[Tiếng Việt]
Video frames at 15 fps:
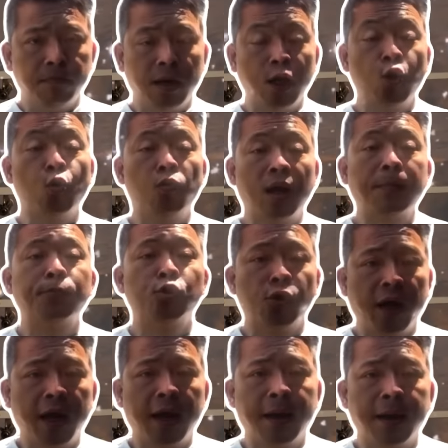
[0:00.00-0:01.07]
để cung cấp cho
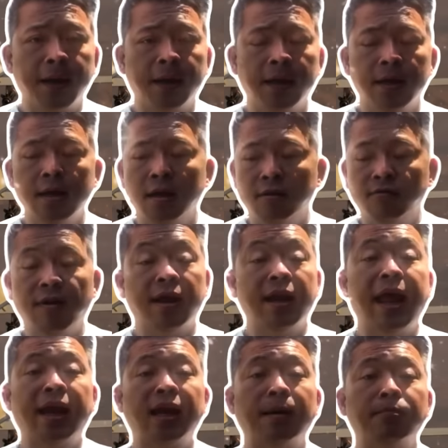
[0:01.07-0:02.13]
nghe và
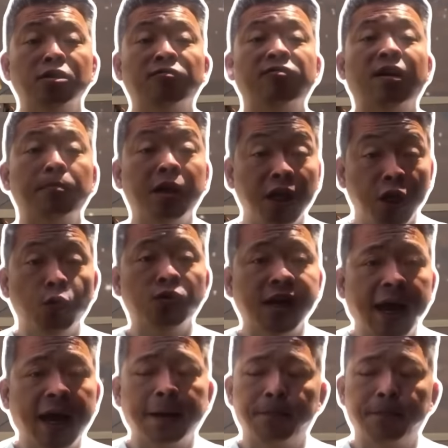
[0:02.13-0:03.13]
đang nằm trong phạm vi điều tra.